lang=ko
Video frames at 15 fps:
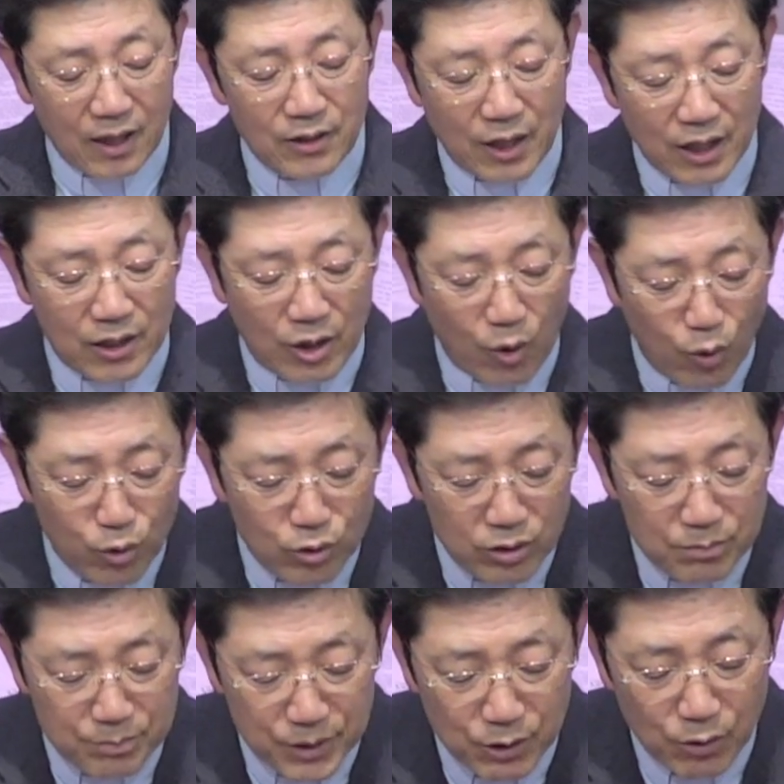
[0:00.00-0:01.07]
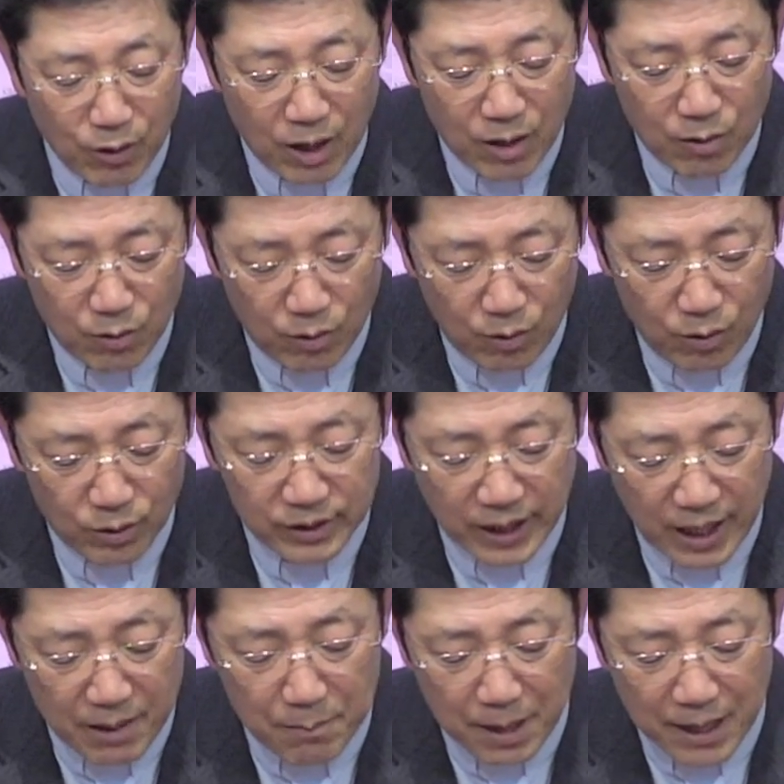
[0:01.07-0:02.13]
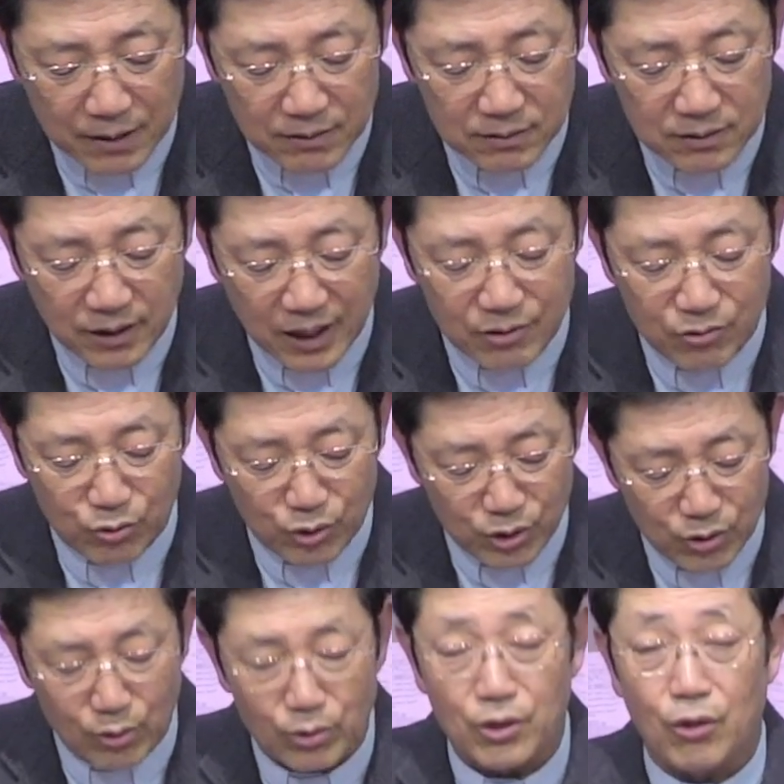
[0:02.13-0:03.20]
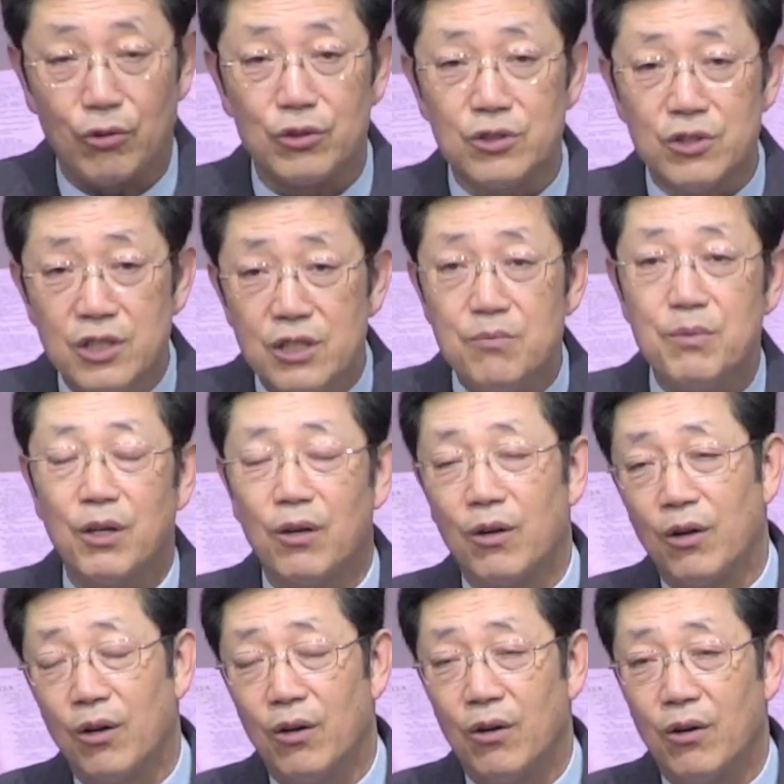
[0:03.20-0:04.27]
내 교훈을 미워하고 내 말을 내 뒤로 던지며